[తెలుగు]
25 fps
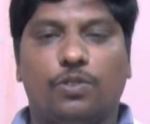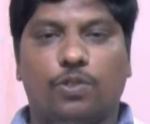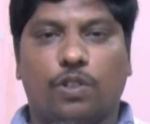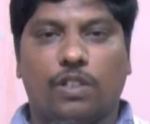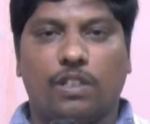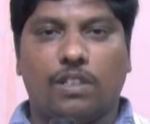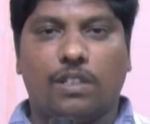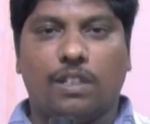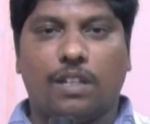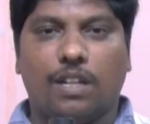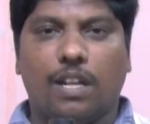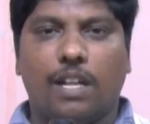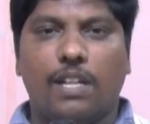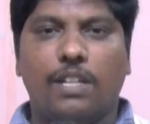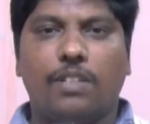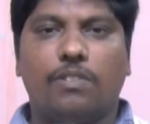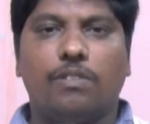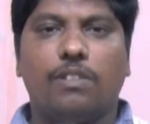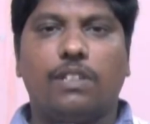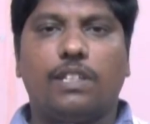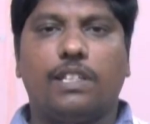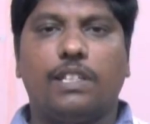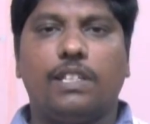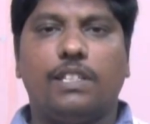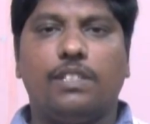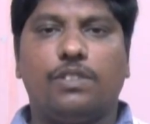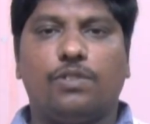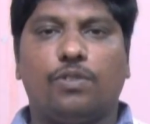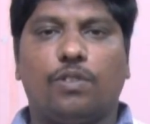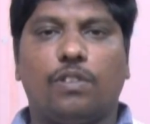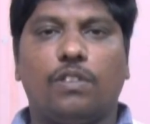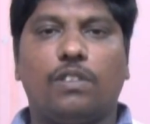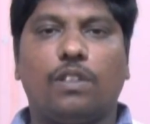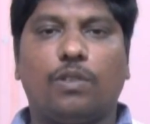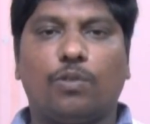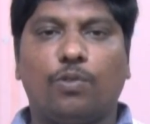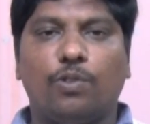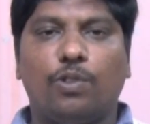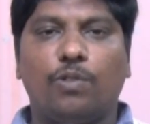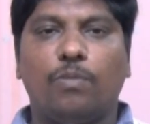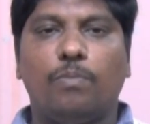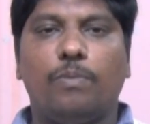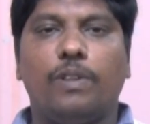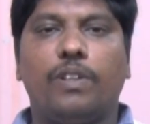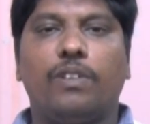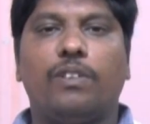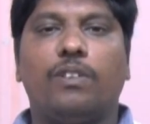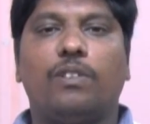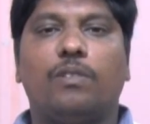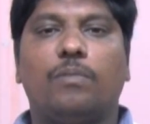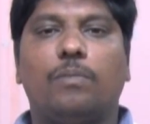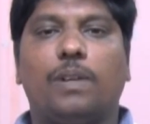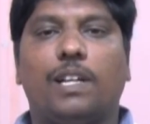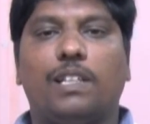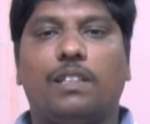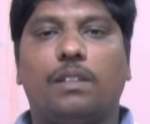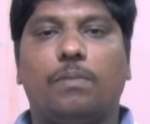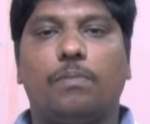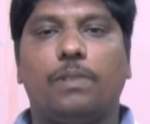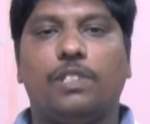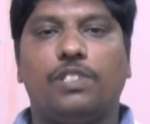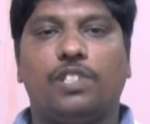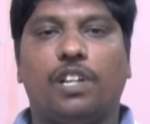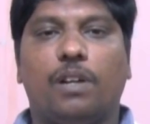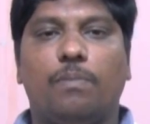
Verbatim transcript: సొంత నాయకులకి సొంత కుటుంబీకులకు మాత్రమే